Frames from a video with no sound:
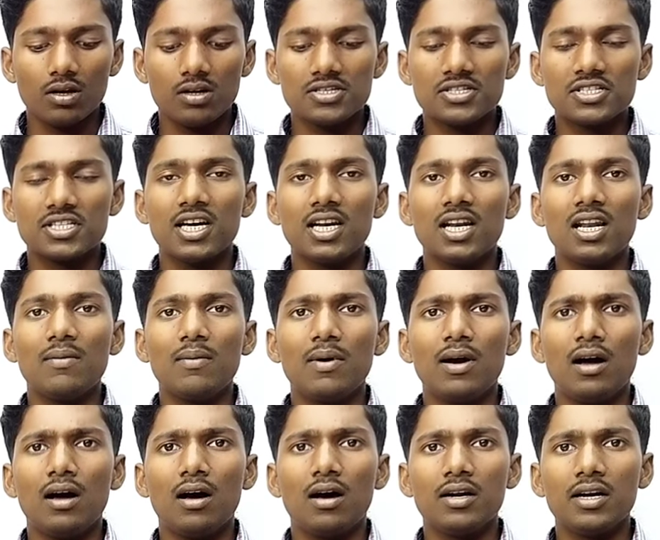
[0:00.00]
इसके अलावा
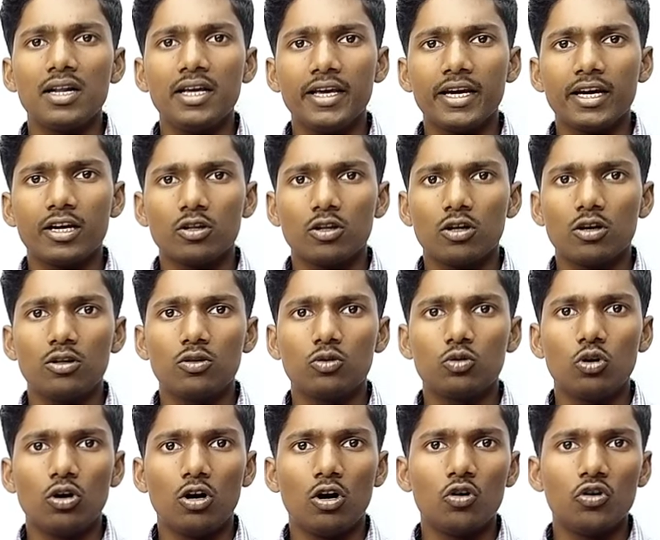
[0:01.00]
अन्य एक
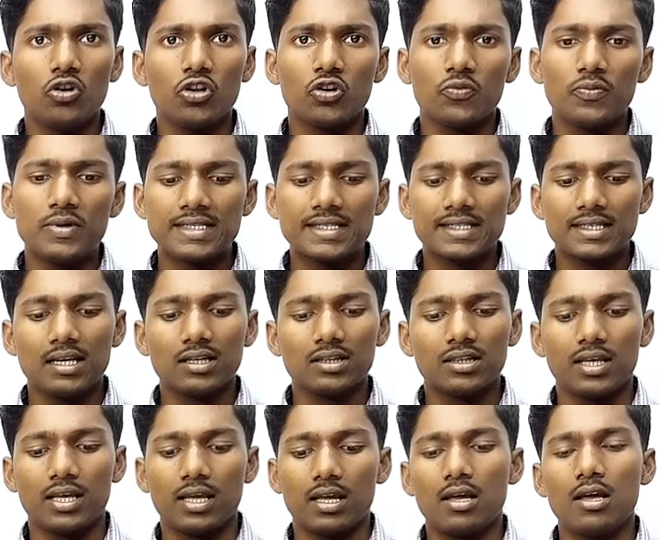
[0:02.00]
दो और डॉक्यूमेंट्स
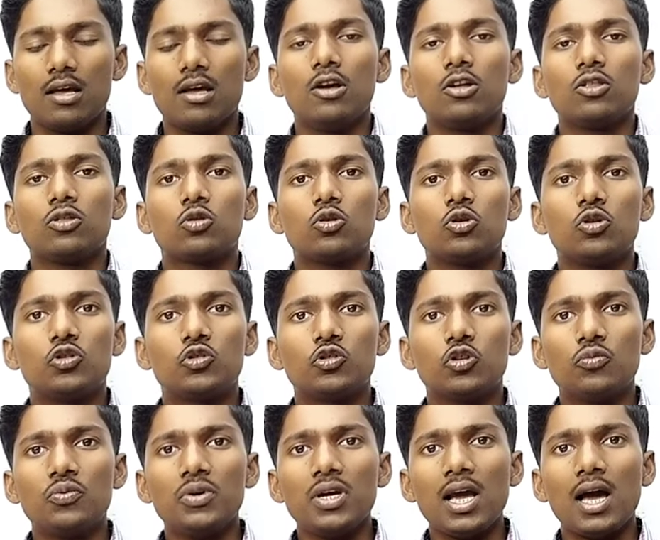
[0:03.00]
लगते हैं तो
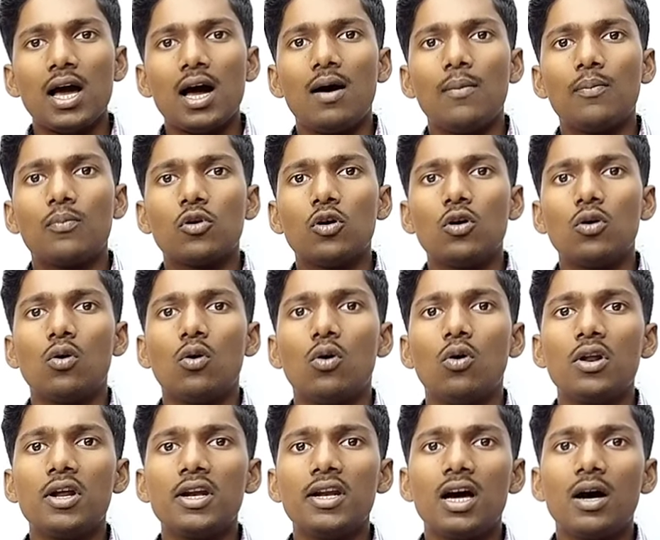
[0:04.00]
जो भी आपको
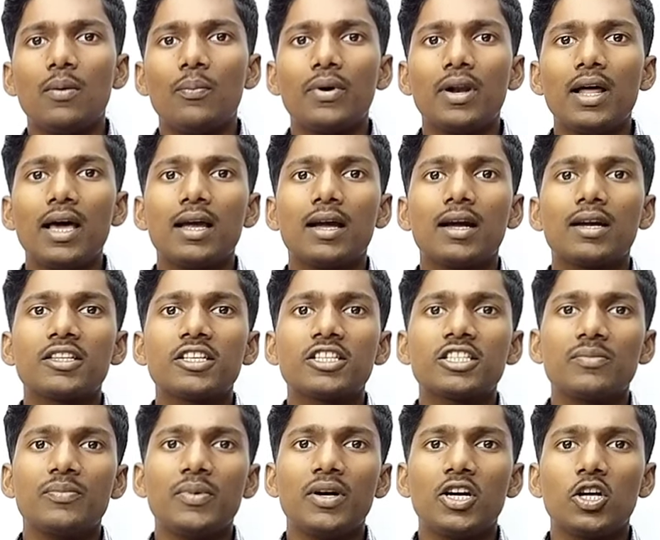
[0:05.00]
ऑनलाइन अप्लाई करते
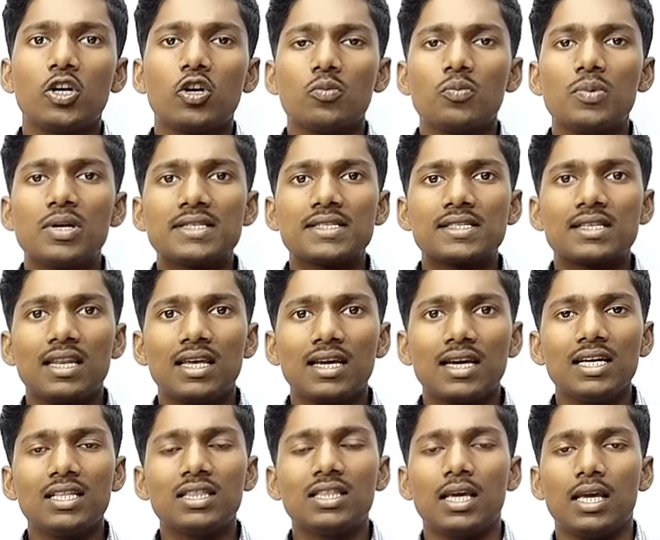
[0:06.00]
समय डॉक्यूमेंट्स
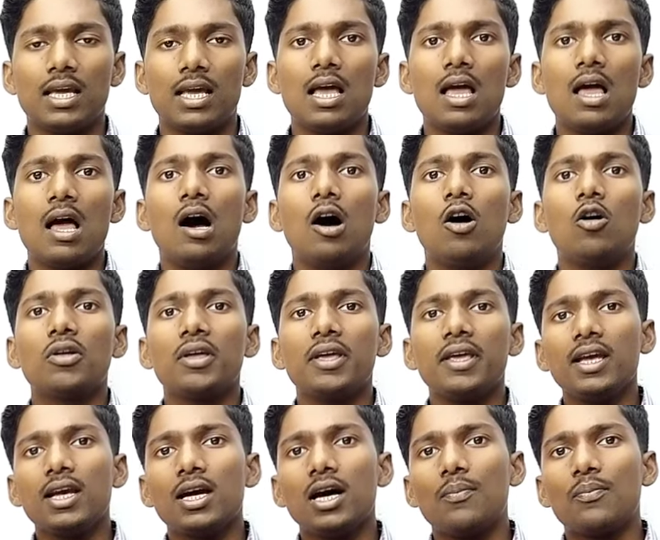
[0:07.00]
लगे थे और
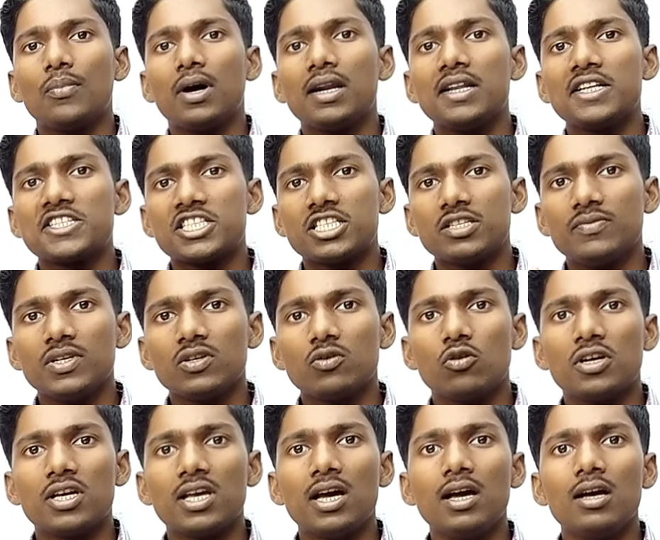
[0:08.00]
एक आपका रिसीविंग
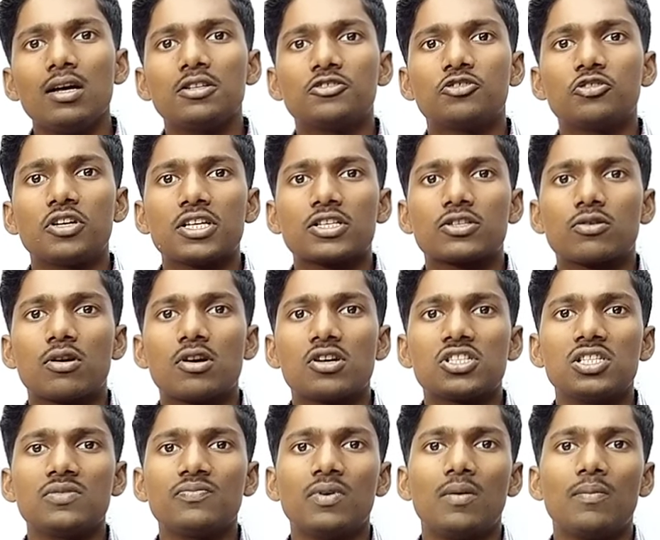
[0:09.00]
हो गया जो
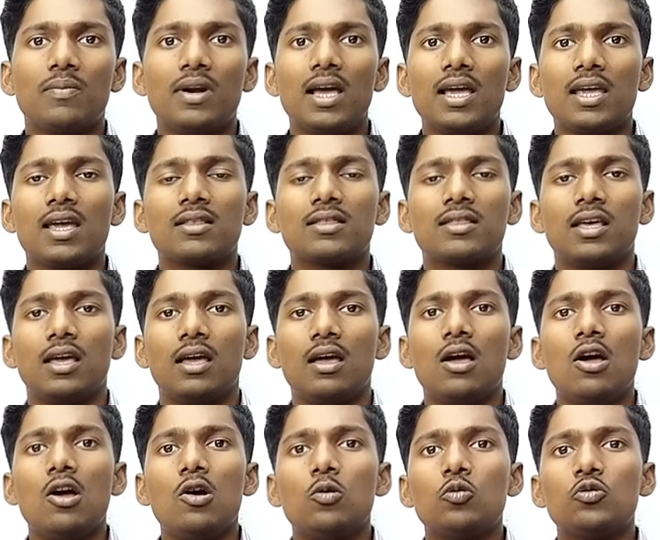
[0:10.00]
स्कॉलरशिप अप्लाई किए थे
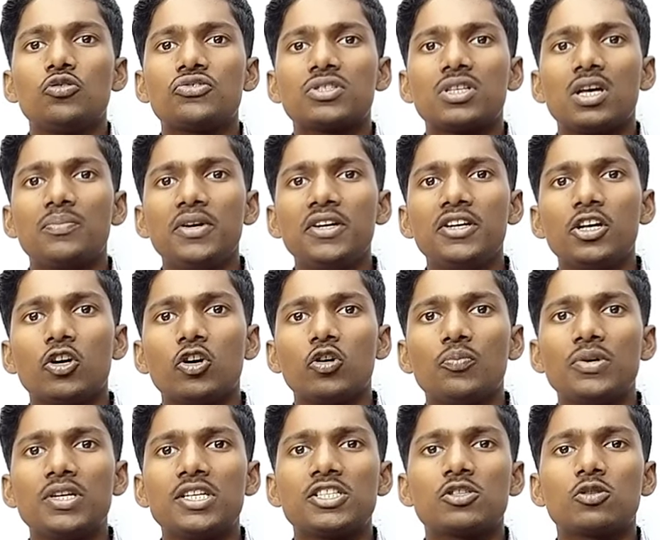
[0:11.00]
उस सभी
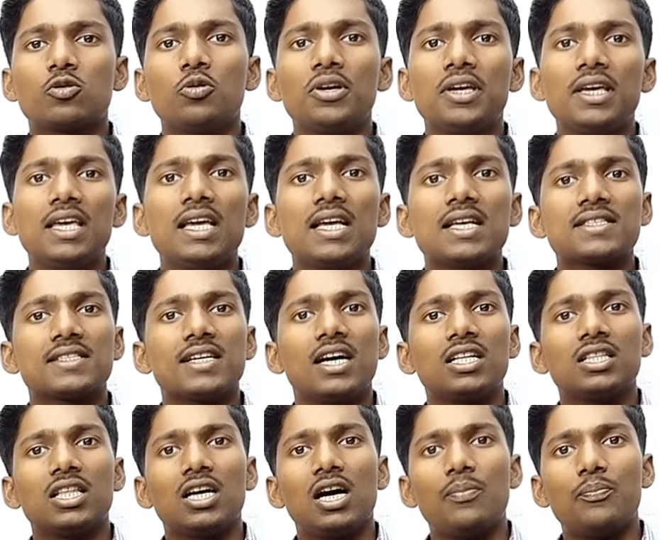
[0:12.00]
डॉक्यूमेंट्स को एक
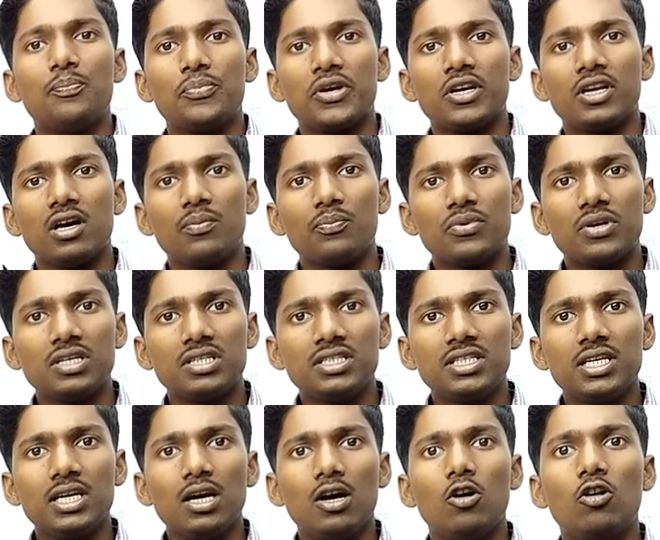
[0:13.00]
साथ आप पिनअप
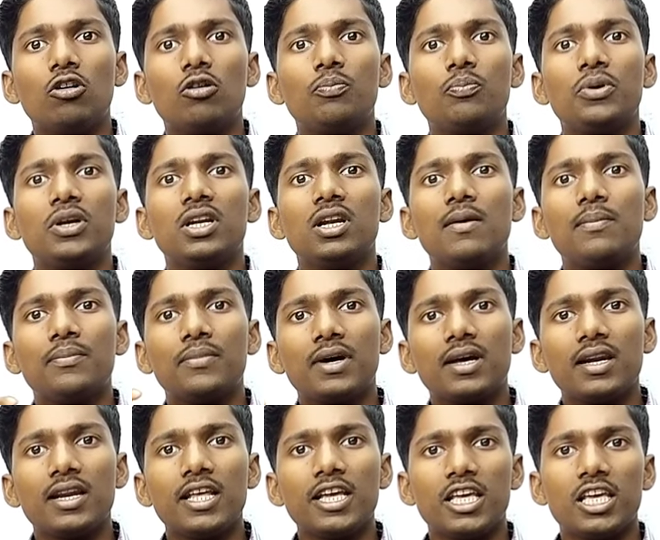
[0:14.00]
कीजिए और पिनअप
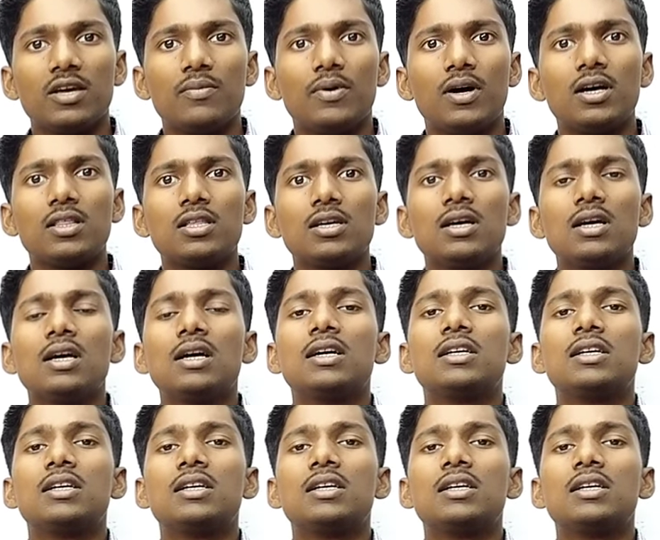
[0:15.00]
करने के बाद